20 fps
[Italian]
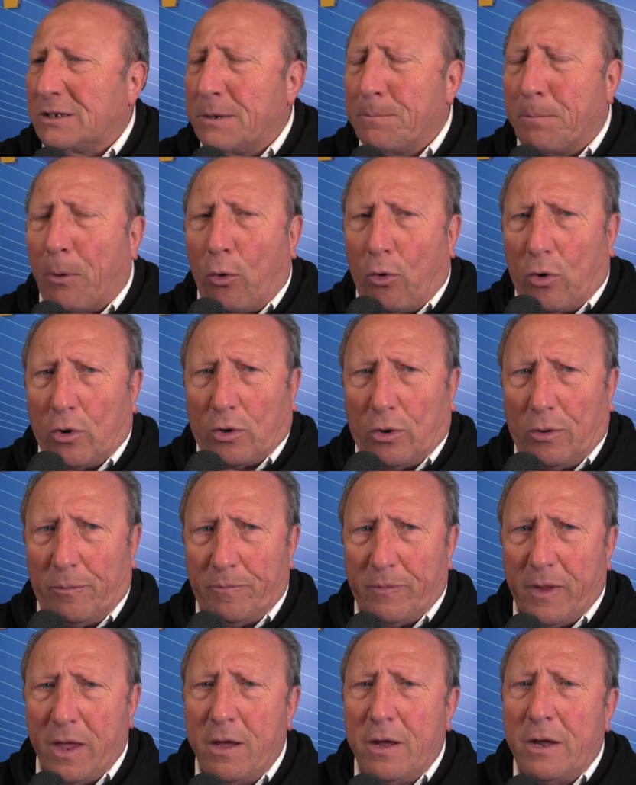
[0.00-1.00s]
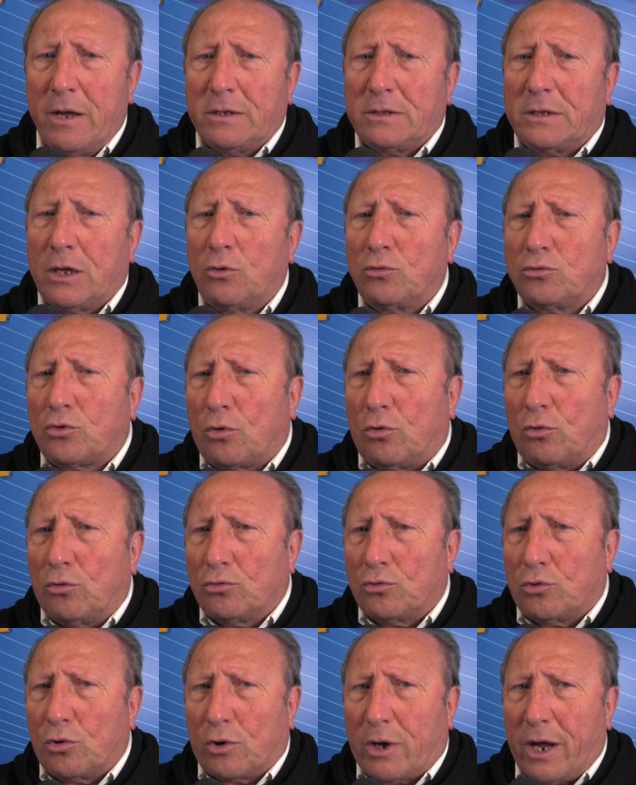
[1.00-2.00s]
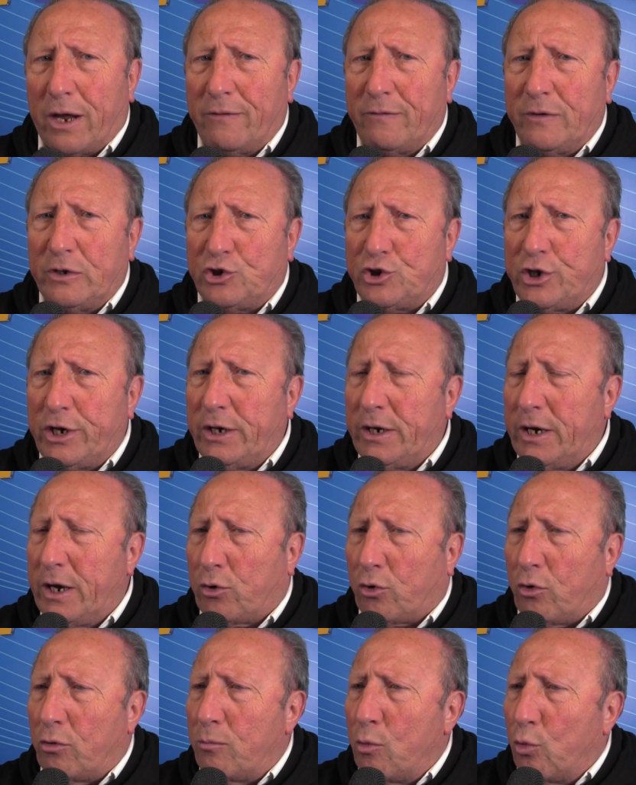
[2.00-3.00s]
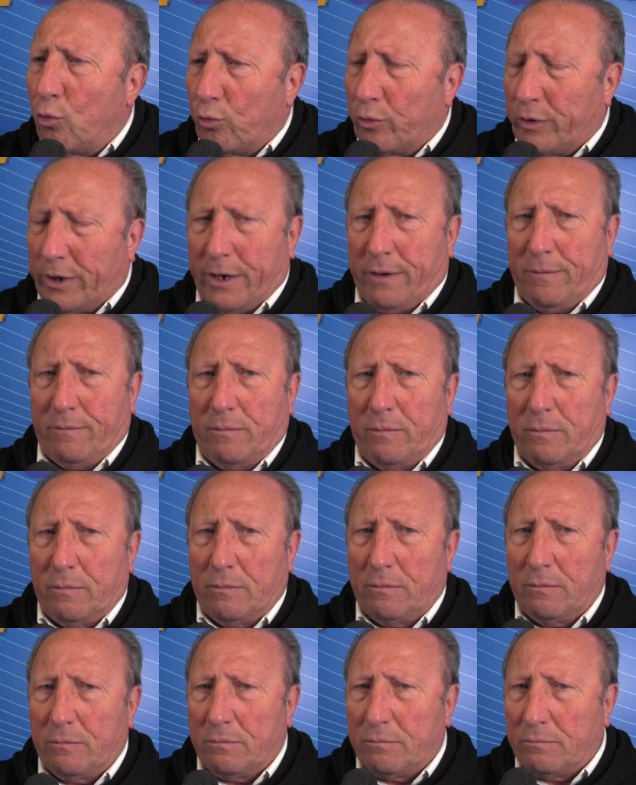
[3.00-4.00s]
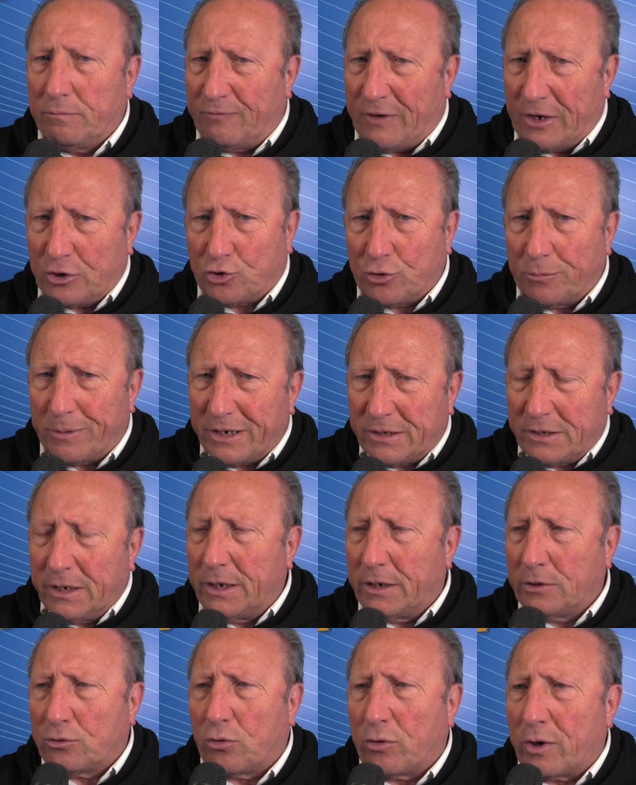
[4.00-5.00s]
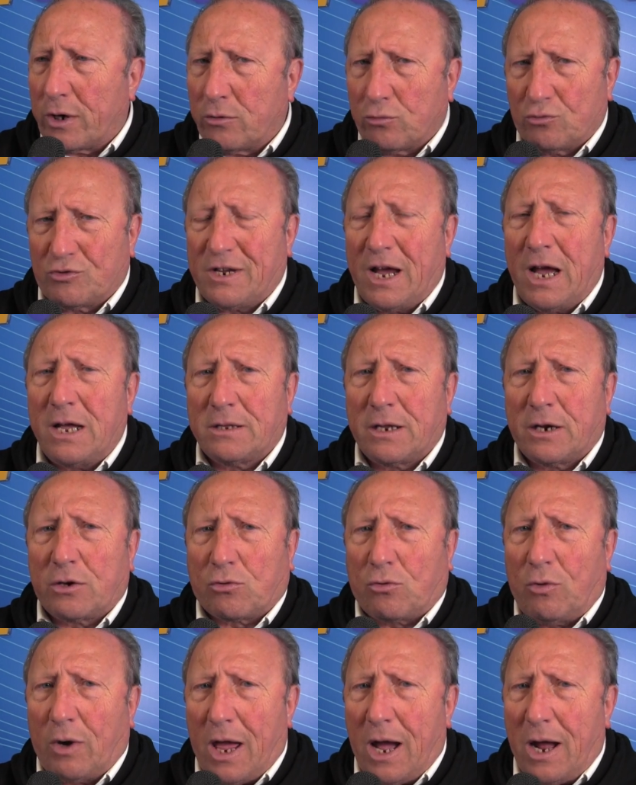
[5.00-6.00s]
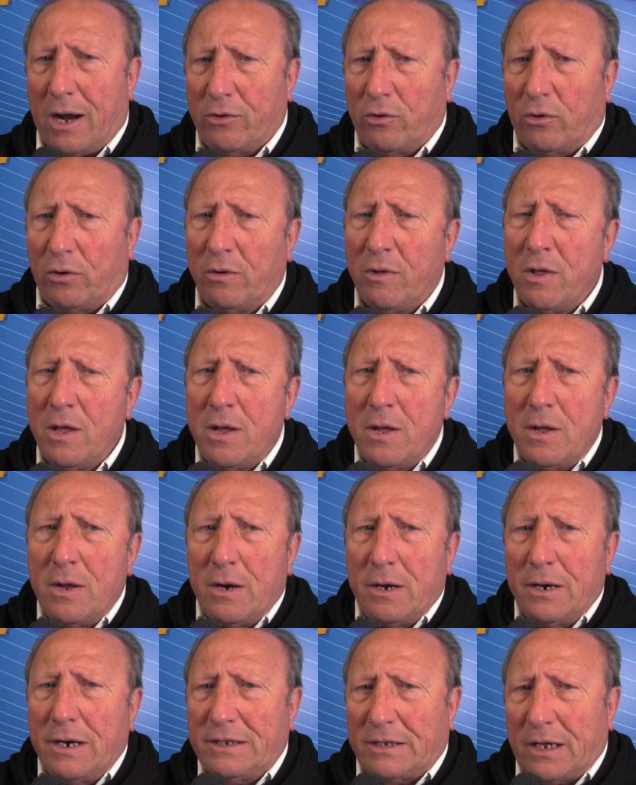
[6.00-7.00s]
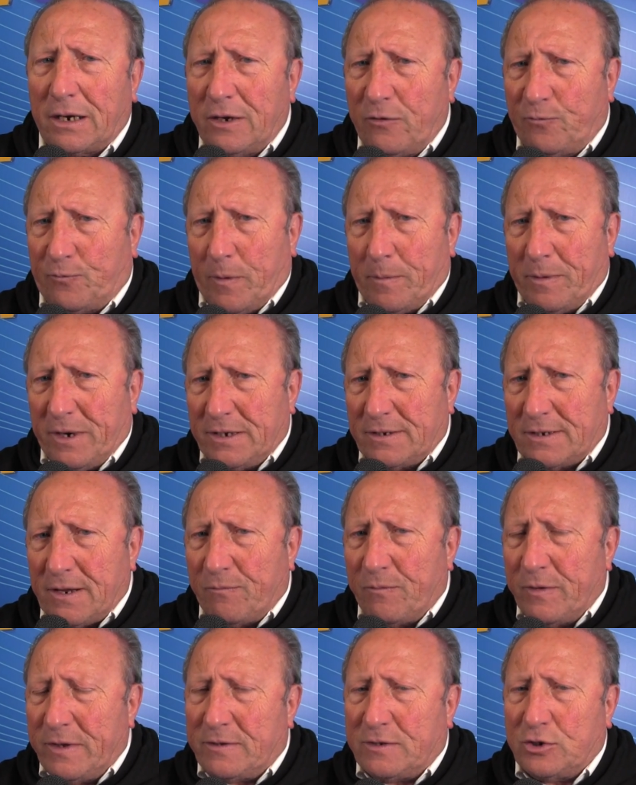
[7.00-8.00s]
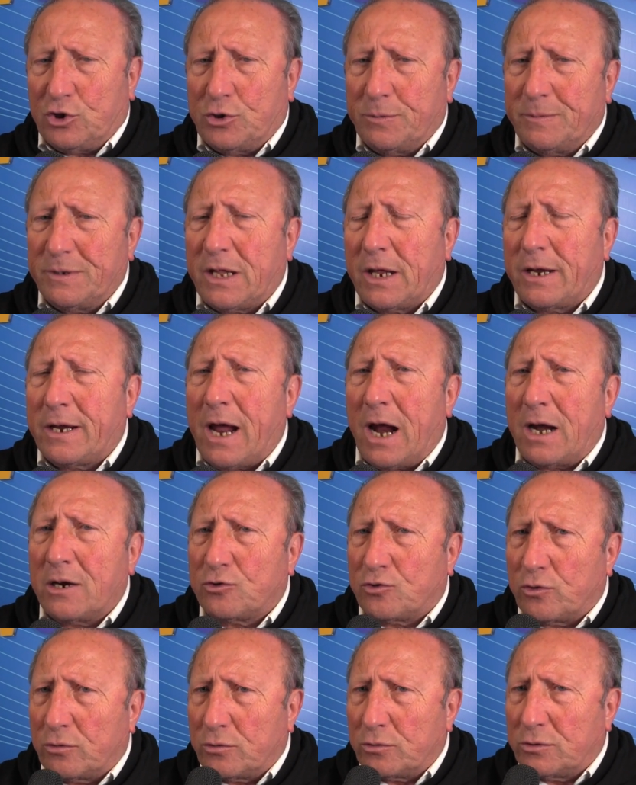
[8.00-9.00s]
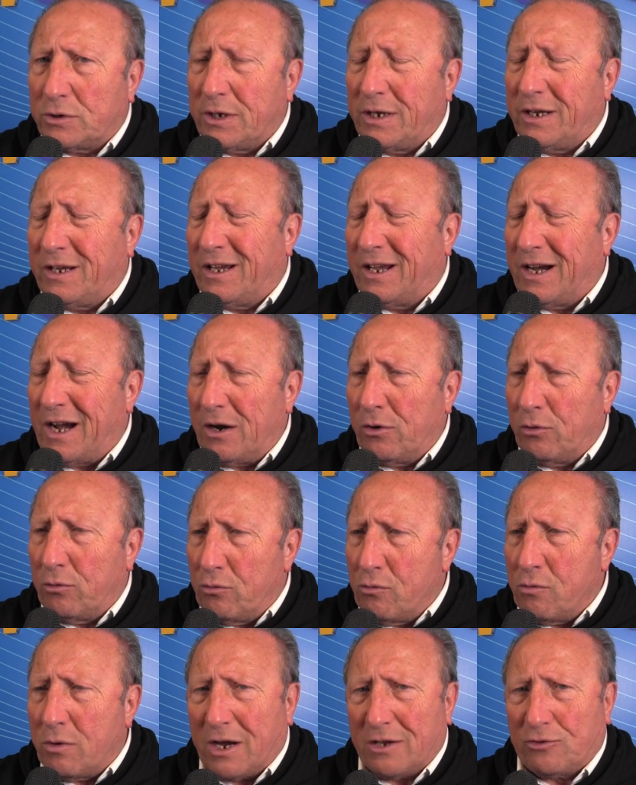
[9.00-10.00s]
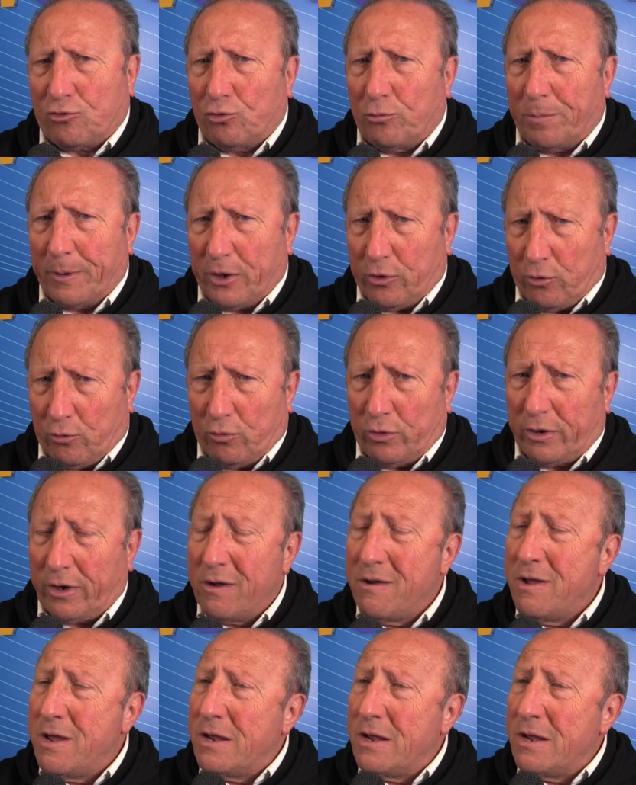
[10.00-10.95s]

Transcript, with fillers: di poco, tenuto conto che i vicini comuni, faccio per dire Torrenunziata e Ercolano, le tariffe per i servizi cimiteriali sono di gran lunga superiori,